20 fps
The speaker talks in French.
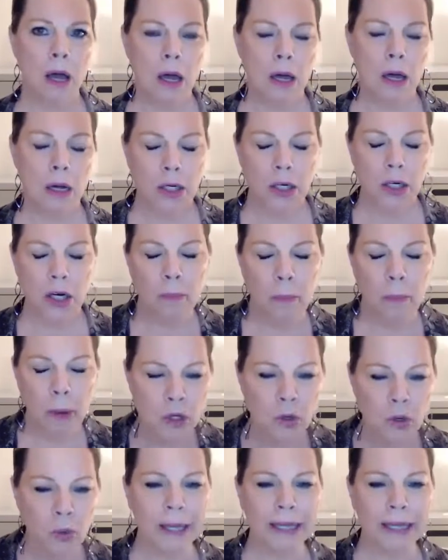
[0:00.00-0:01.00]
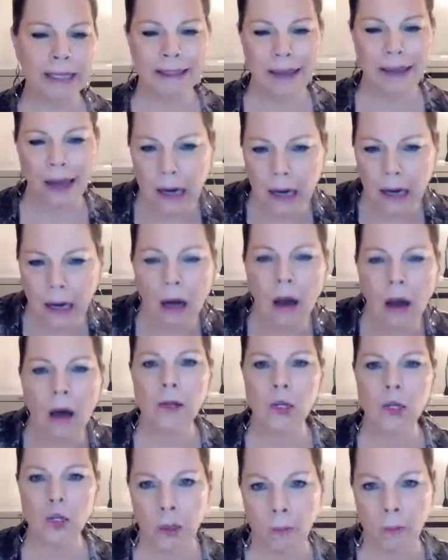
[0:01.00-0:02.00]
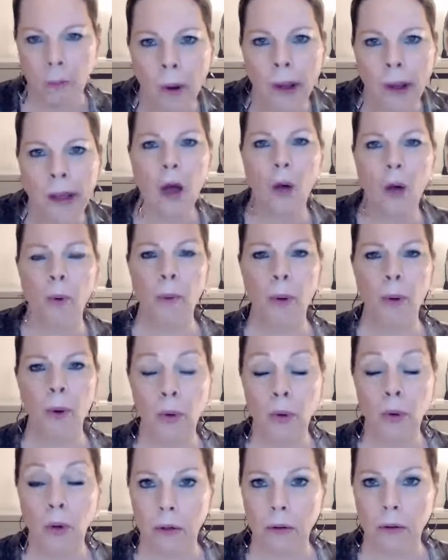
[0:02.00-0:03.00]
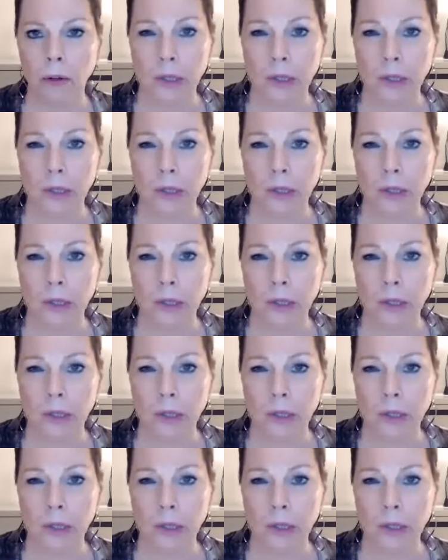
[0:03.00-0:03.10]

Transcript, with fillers: J'ai besoin d'air. là, chez moi un peu, là.